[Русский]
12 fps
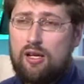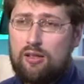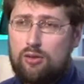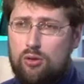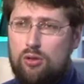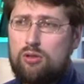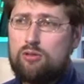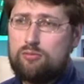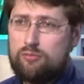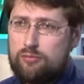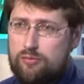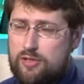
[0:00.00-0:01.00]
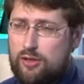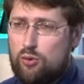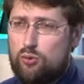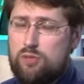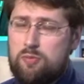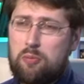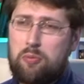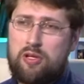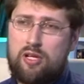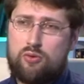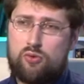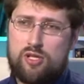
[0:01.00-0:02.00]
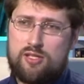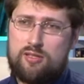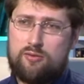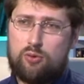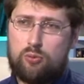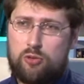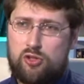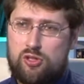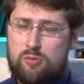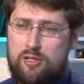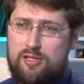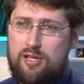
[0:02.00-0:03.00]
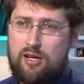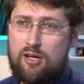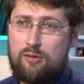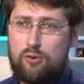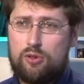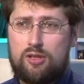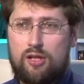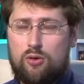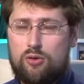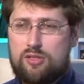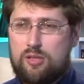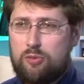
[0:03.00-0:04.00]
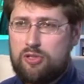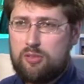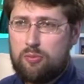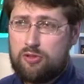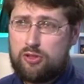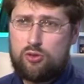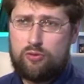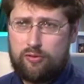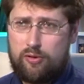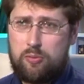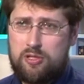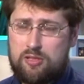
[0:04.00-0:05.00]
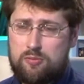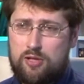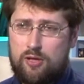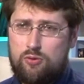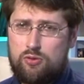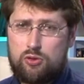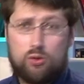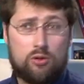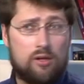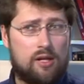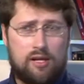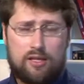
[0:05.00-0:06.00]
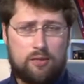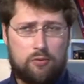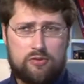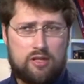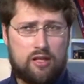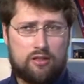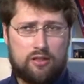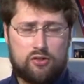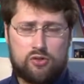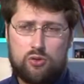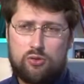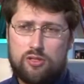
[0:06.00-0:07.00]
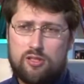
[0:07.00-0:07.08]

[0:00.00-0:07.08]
Но Зато он успел принять участие в клубничном расстреле. Вот такое событие произошло в Европейском Союзе, что, на мой взгляд, должно